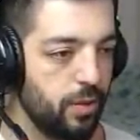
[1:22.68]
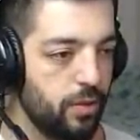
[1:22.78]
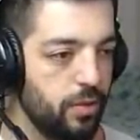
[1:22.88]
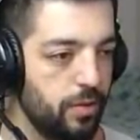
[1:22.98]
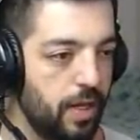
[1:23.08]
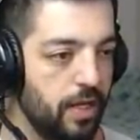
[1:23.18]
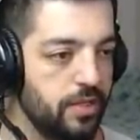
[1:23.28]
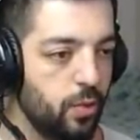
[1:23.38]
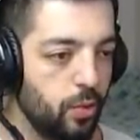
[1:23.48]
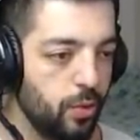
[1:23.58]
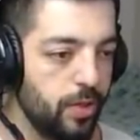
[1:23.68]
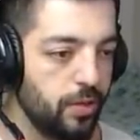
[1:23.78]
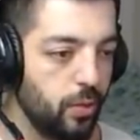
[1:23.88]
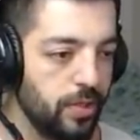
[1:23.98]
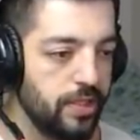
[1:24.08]
Yok. Anca o
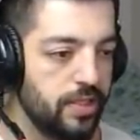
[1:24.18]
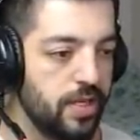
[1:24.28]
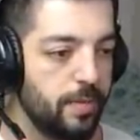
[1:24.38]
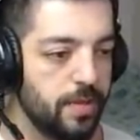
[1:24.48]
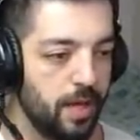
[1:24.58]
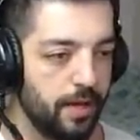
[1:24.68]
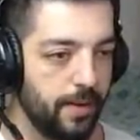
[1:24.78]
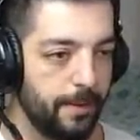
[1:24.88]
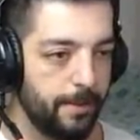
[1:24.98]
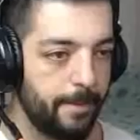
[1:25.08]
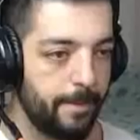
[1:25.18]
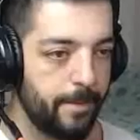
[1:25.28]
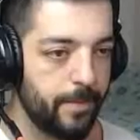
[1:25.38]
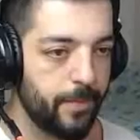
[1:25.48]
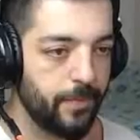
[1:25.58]
yöne doğru gideceğim yani.
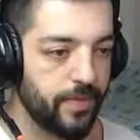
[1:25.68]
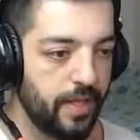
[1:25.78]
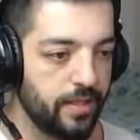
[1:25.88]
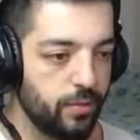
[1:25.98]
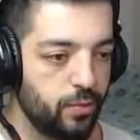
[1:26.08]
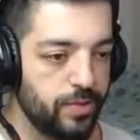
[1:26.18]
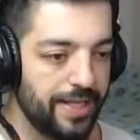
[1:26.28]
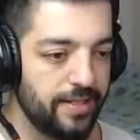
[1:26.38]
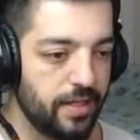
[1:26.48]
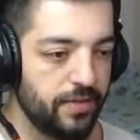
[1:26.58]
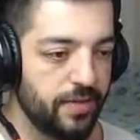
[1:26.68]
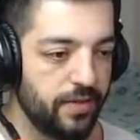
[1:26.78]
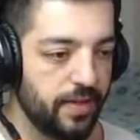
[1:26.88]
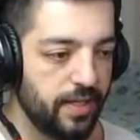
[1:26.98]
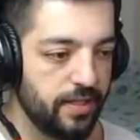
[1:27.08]
Yani 250
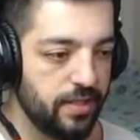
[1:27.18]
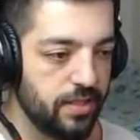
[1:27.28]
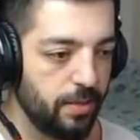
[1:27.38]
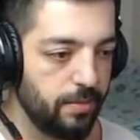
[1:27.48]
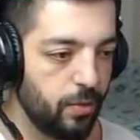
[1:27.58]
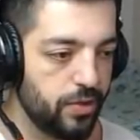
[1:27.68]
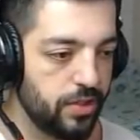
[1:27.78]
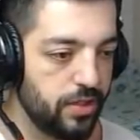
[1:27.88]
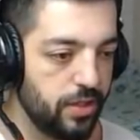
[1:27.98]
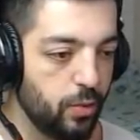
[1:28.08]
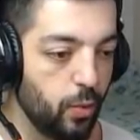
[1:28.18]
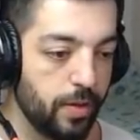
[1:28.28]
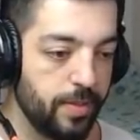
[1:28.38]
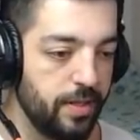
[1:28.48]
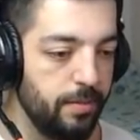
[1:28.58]
tarafına falan gideceğim. O şekilde
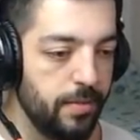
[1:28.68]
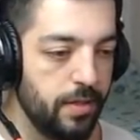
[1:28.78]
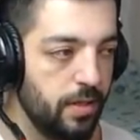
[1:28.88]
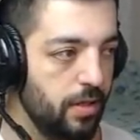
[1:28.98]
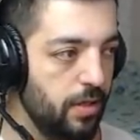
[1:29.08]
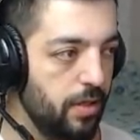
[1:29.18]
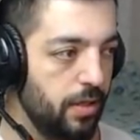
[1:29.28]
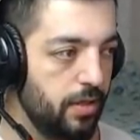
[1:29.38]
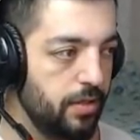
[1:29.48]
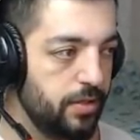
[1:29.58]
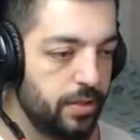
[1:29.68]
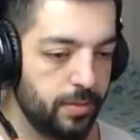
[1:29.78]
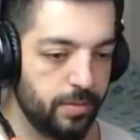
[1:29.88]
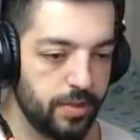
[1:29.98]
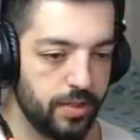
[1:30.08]
görebilirim.
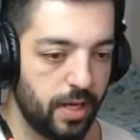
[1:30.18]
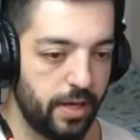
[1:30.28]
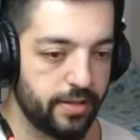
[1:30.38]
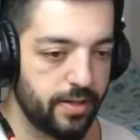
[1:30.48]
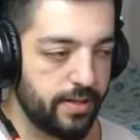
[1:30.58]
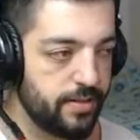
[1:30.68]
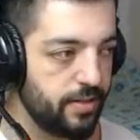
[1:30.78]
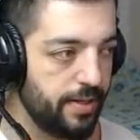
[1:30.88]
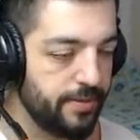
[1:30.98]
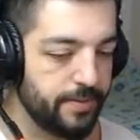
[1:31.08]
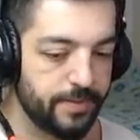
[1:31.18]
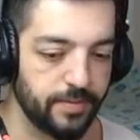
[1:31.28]
Şimdi Yardıranze.